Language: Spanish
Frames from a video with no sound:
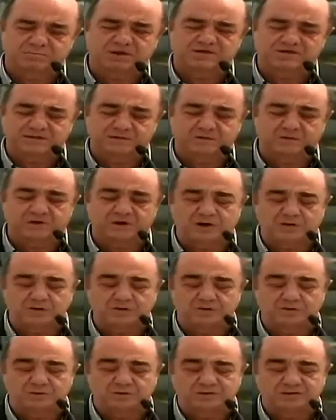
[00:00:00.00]

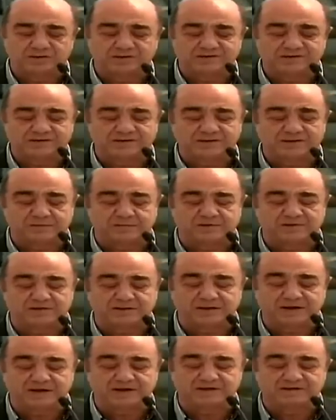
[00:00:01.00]
Aseguraron 97 armas
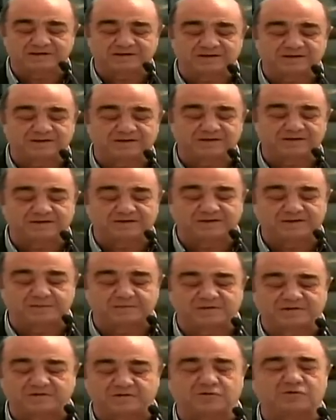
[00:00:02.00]
largas, 36
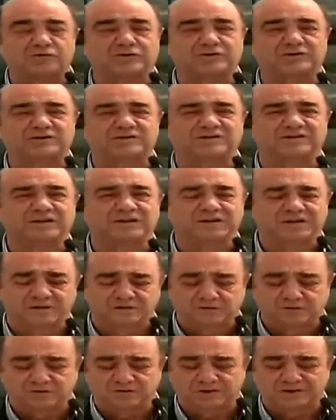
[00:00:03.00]
armas cortas,
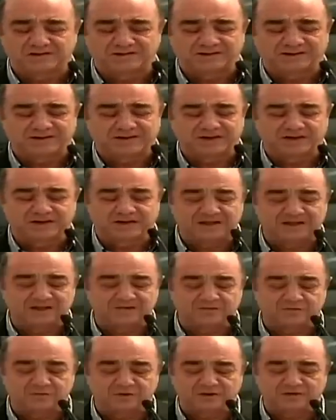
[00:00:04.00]
dos
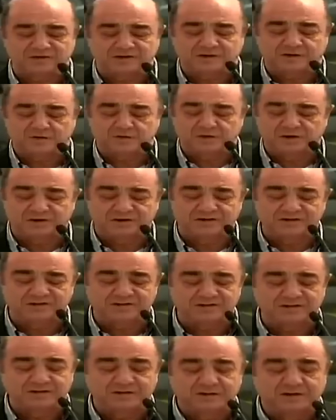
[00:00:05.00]
lanzagranadas, un
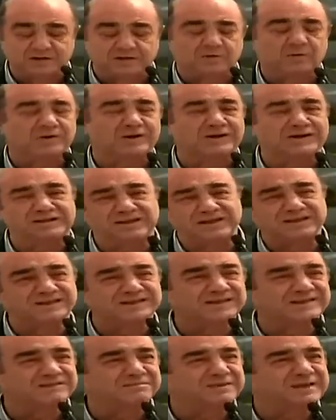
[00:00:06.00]
lanzacohetes,
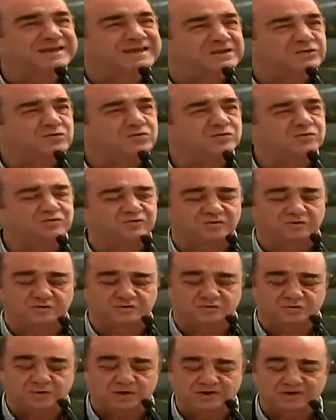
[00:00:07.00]
43 vehículos, de
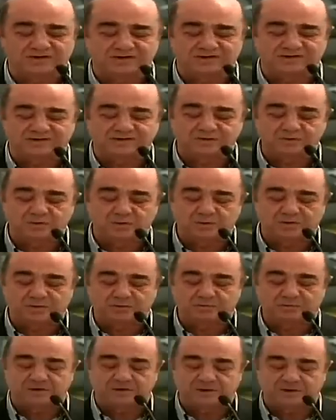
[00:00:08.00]
los cuales 19
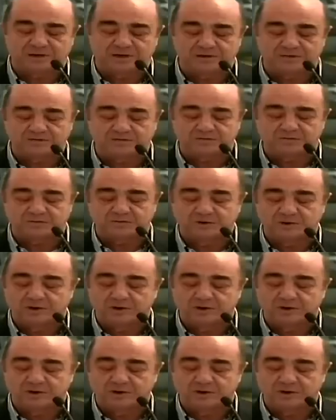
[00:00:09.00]
eran blindados,